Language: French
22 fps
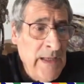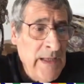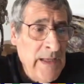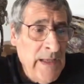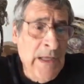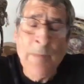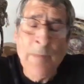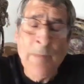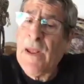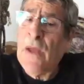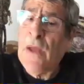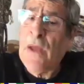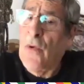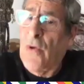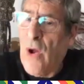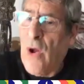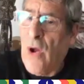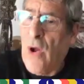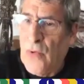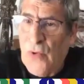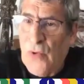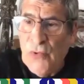Il y a plein de
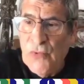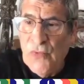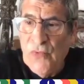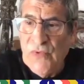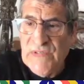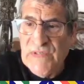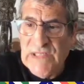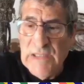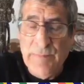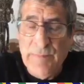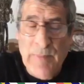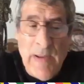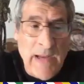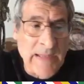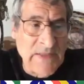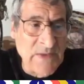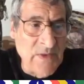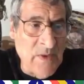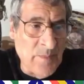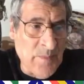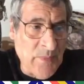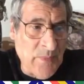cas reconnus ici, par
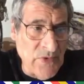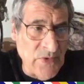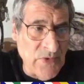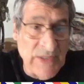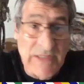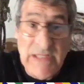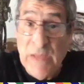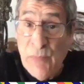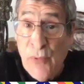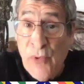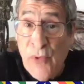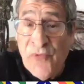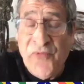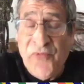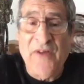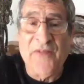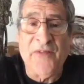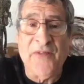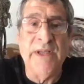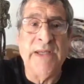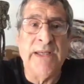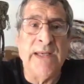exemple, chez des buffles
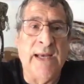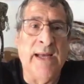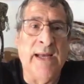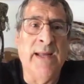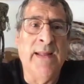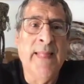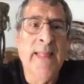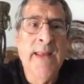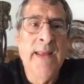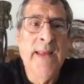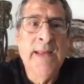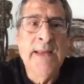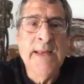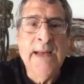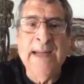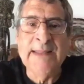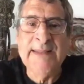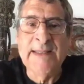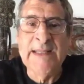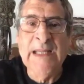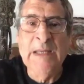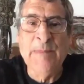africains
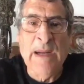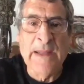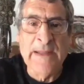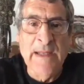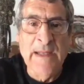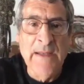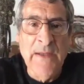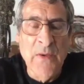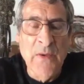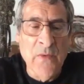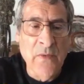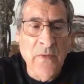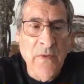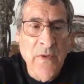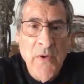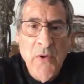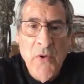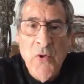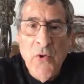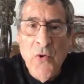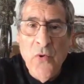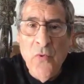attaqués par des lions,
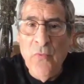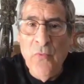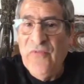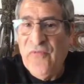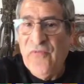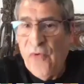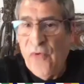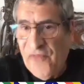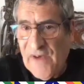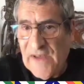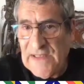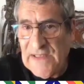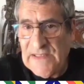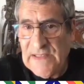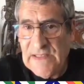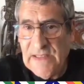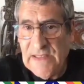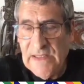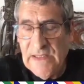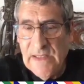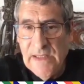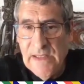où ils feront
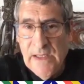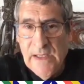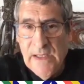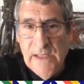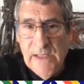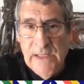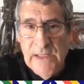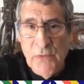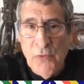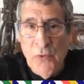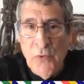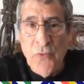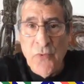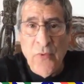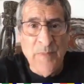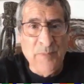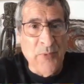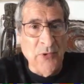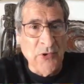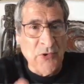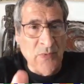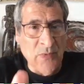face. Et le lion,
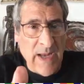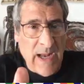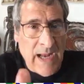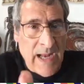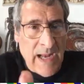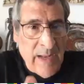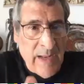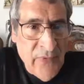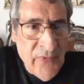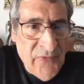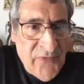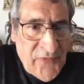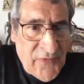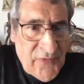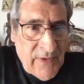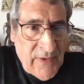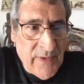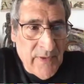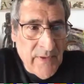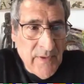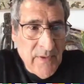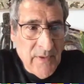il peut tuer un
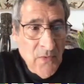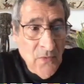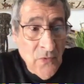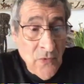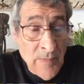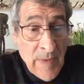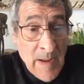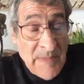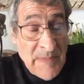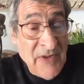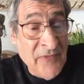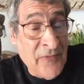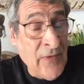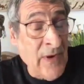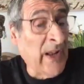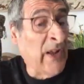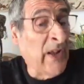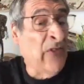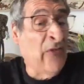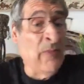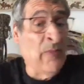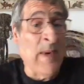buffle, ou même des fois, il
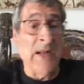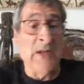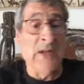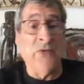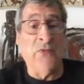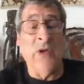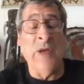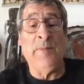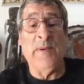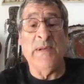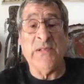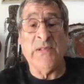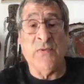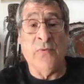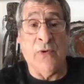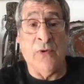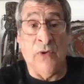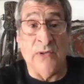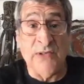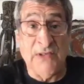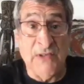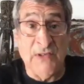n'arrive pas à le tuer parce que
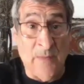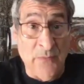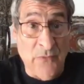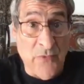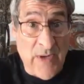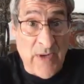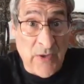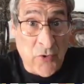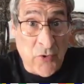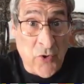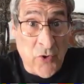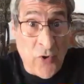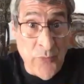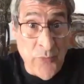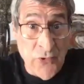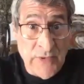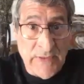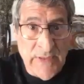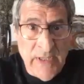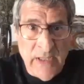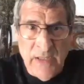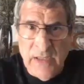l'ensemble de la
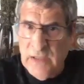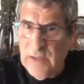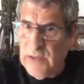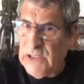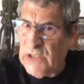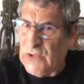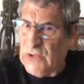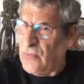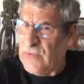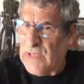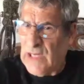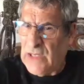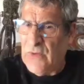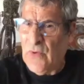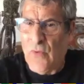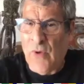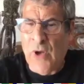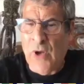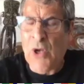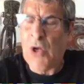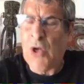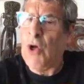communauté, il tue des
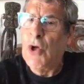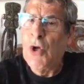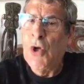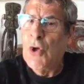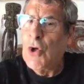lions. Hein.